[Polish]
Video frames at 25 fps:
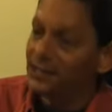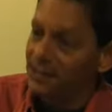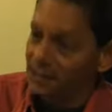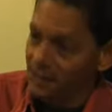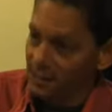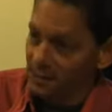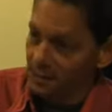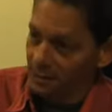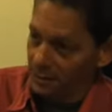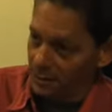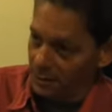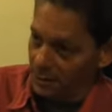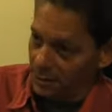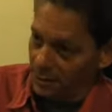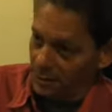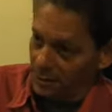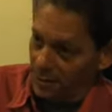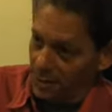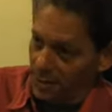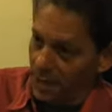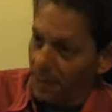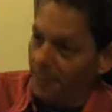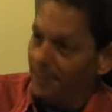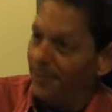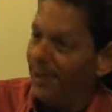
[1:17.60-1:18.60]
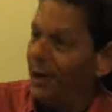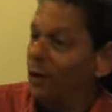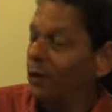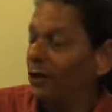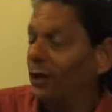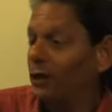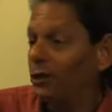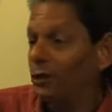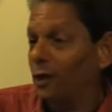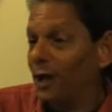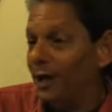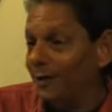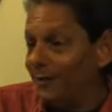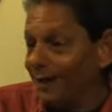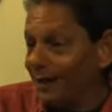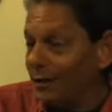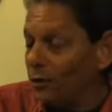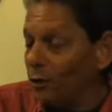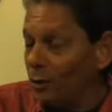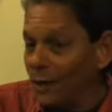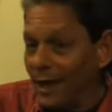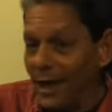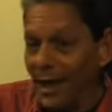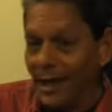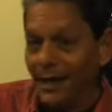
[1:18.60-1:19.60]
i zachowują się w sposób
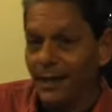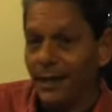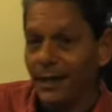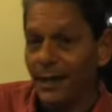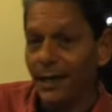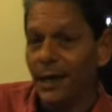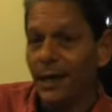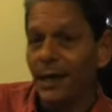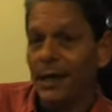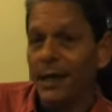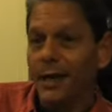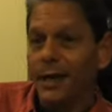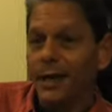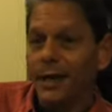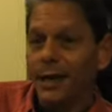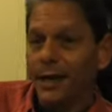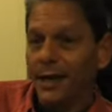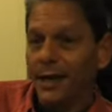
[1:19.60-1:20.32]
bardzo konsekwentny.